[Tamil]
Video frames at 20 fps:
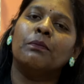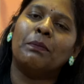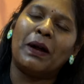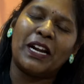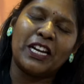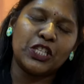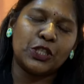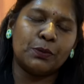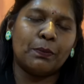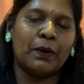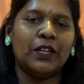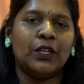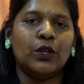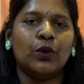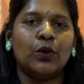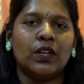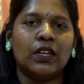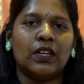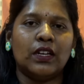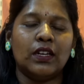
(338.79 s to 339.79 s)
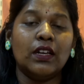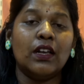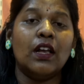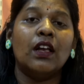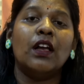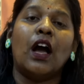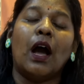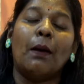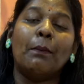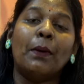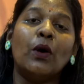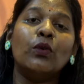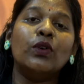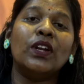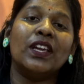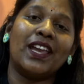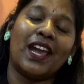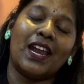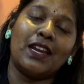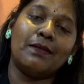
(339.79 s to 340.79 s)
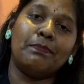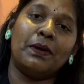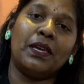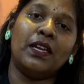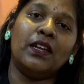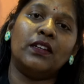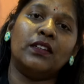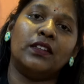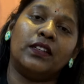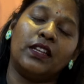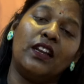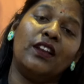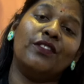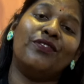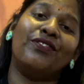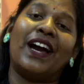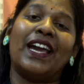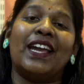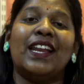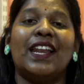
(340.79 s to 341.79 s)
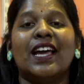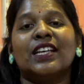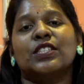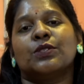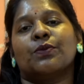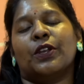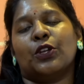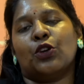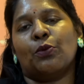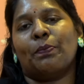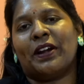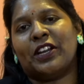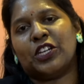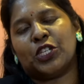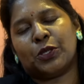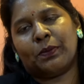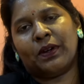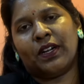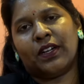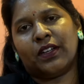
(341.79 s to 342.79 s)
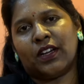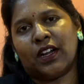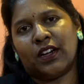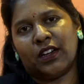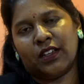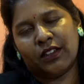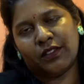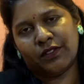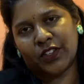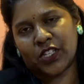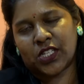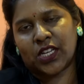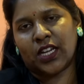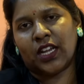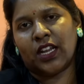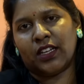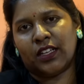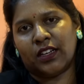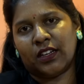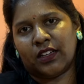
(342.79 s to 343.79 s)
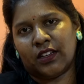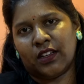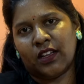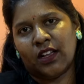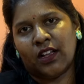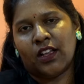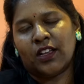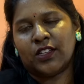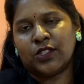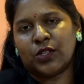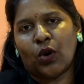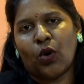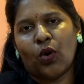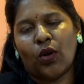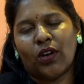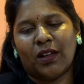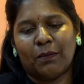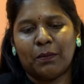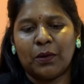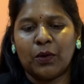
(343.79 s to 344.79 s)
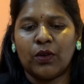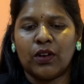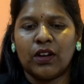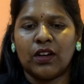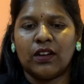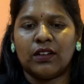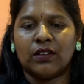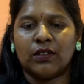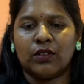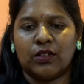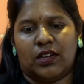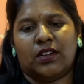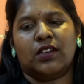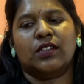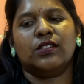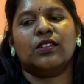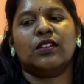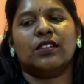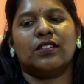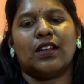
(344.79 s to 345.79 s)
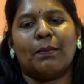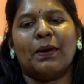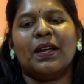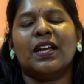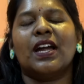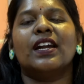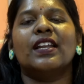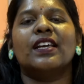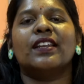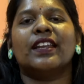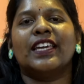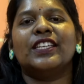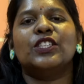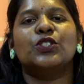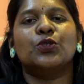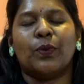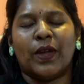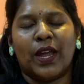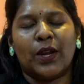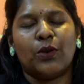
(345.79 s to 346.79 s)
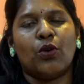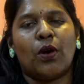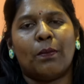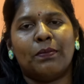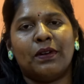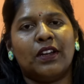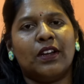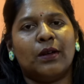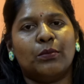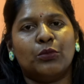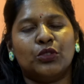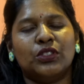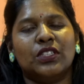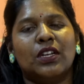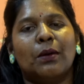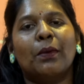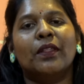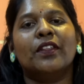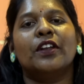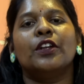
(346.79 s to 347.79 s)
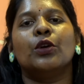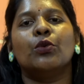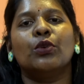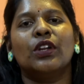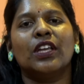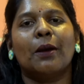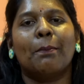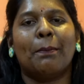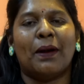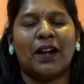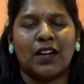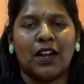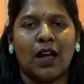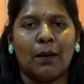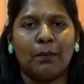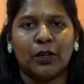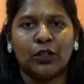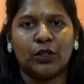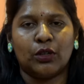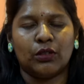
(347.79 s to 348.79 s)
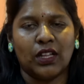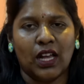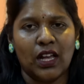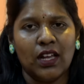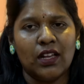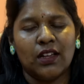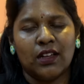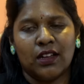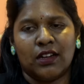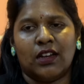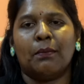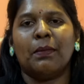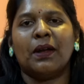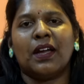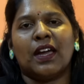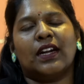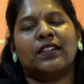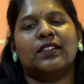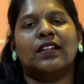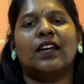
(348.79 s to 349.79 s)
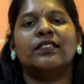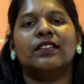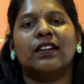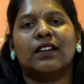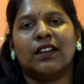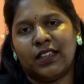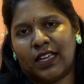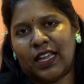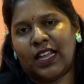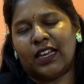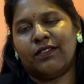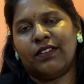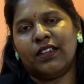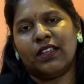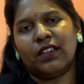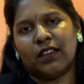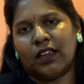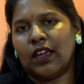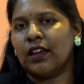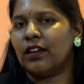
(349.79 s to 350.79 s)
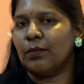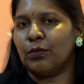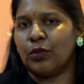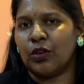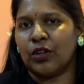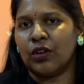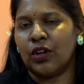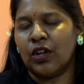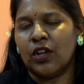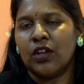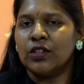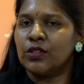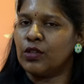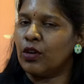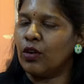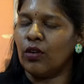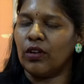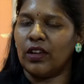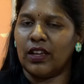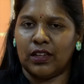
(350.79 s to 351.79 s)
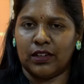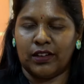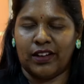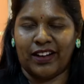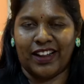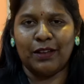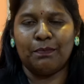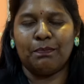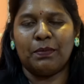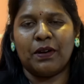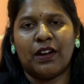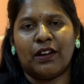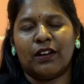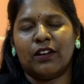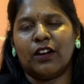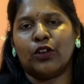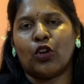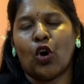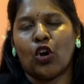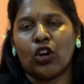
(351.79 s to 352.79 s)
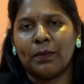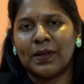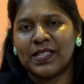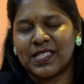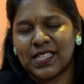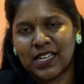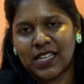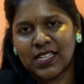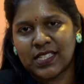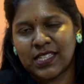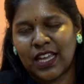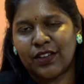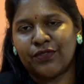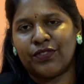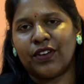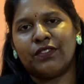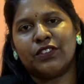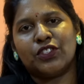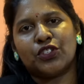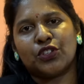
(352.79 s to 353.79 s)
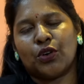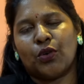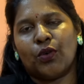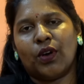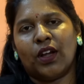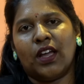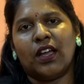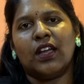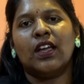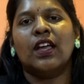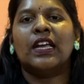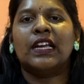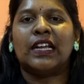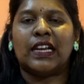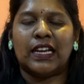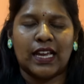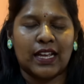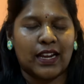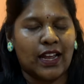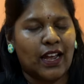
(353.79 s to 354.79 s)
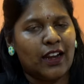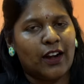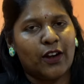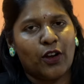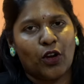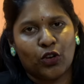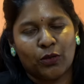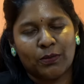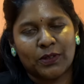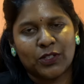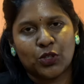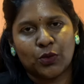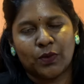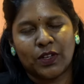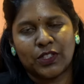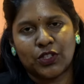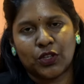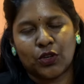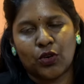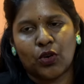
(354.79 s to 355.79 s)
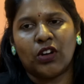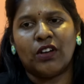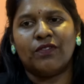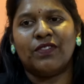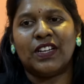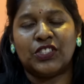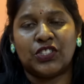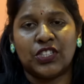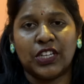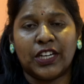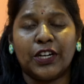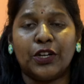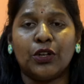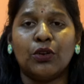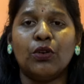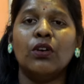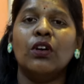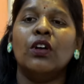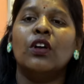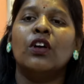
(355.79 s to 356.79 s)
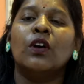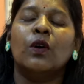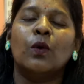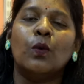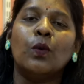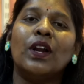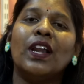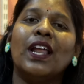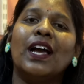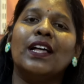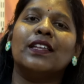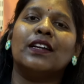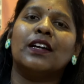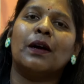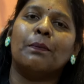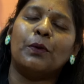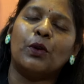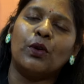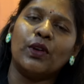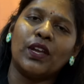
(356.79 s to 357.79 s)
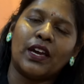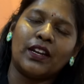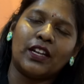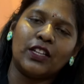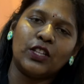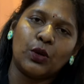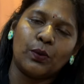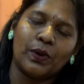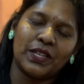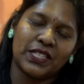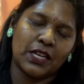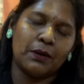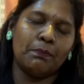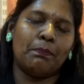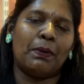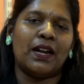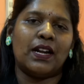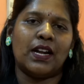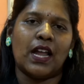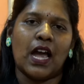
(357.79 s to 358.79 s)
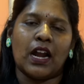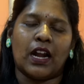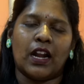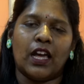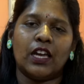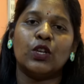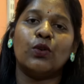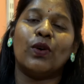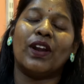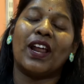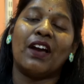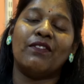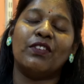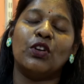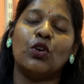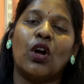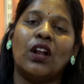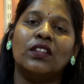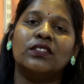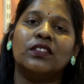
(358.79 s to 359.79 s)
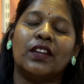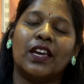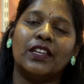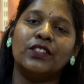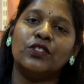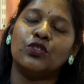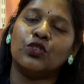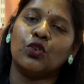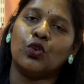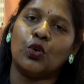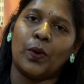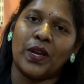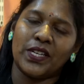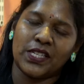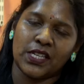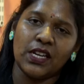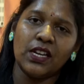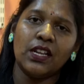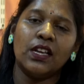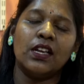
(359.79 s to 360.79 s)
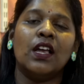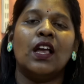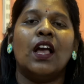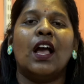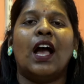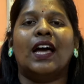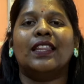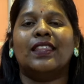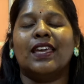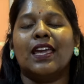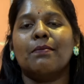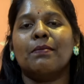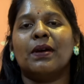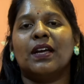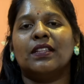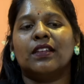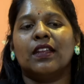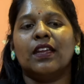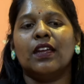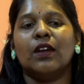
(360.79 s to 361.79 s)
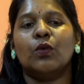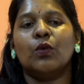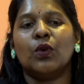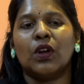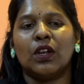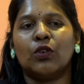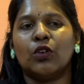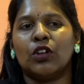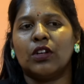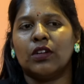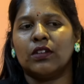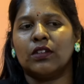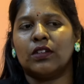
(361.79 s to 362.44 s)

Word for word: பனிஷ்மெண்ட்டும் இருக்குது அமௌண்ட் கேன் பி டில் ஃபைவ் லேக்ஸ் வரைக்கும் பனிஷ்மெண்ட்டுக்கான விஷயங்கள் இருக்குது ஸோ நம்ம ஒரு ஒரு என்ன சொல்கிறது நமக்கான ரைட்ஸ் வேணும் அப்படின்னும் போது நம்ம அந்த டியூட்டியை பண்ணால் மட்டும்தான் நம்ம கரெக்டாக அந்த இடத்துல கேள்வி கேட்க முடியும் ஸோ ட்ரைவ் பண்ணுறாங்க டாக்குமெண்ட்ஸ் எல்லாம் சேஃபாக வச்சுக்கோங்க கிளியராக எல்லா டாக்குமெண்ட்ஸும் வச்சுக்கோங்க வச்சுக்கிட்டும் உங்களை அதுக்கப்புறம் யாராவது கொஷின் பண்ணாங்கன்னா யூ ஆர் ஹேவிங் ஆல் தி ரைட்ஸ் டு கொஷின் அதே மாதிரி உங்களுக்கு ஒரு